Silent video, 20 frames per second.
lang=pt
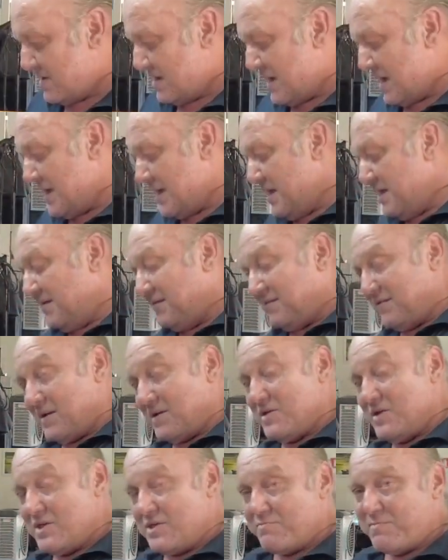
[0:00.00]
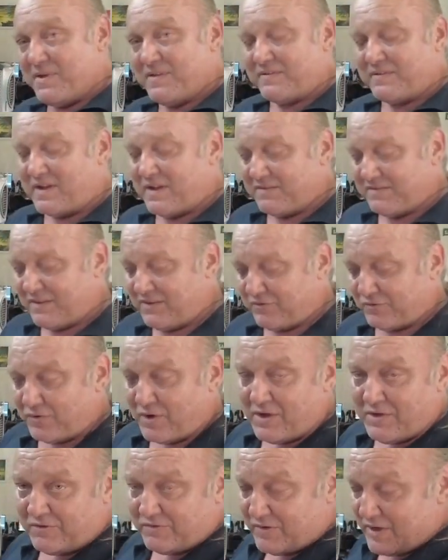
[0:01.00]
Aí, se a gente pensasse que
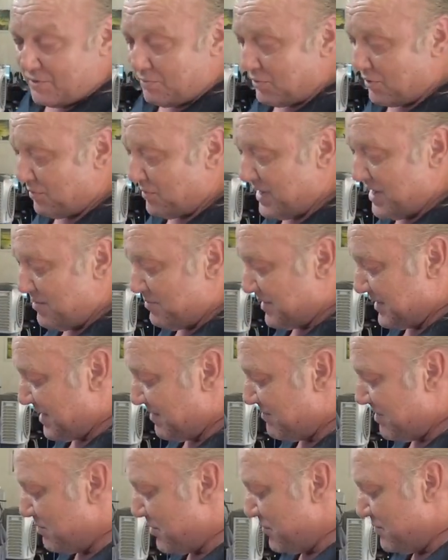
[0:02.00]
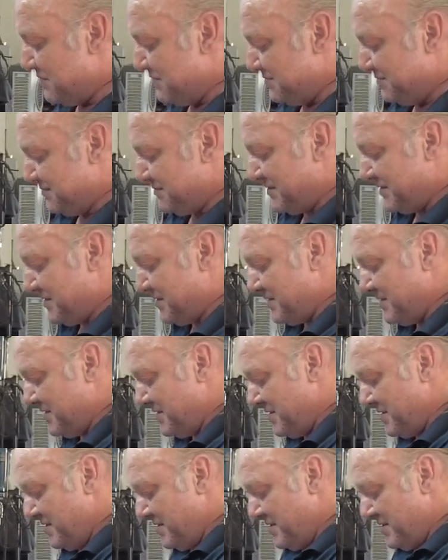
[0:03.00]
só isso era o problema, estava bom.
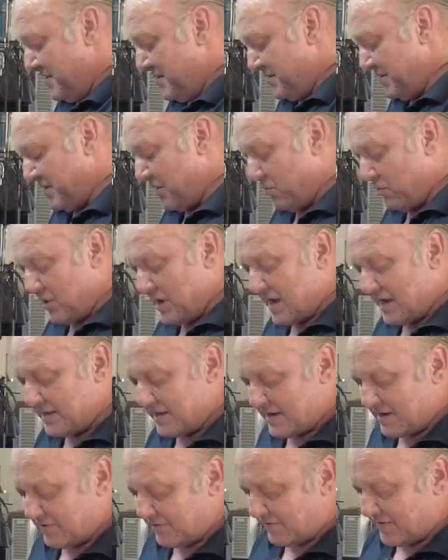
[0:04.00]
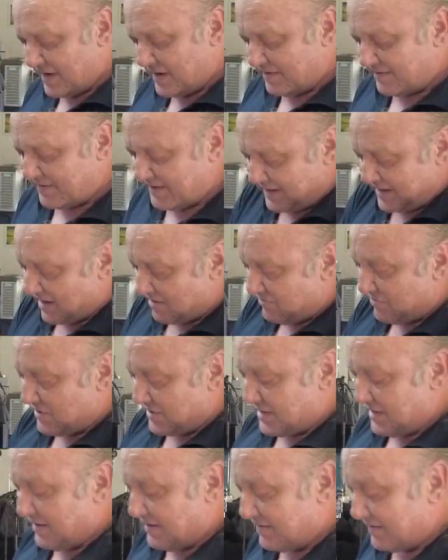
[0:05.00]
Dá uma olhada nas velas que estavam
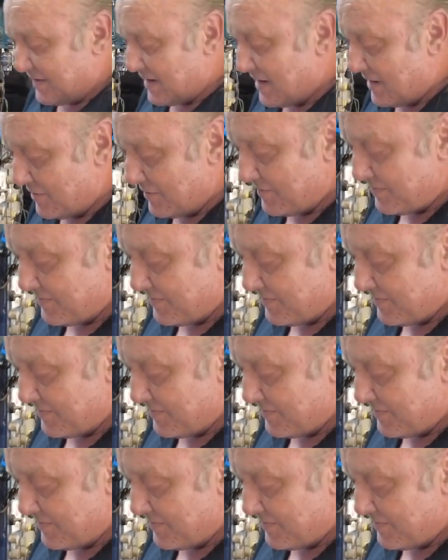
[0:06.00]
aqui nesse carro.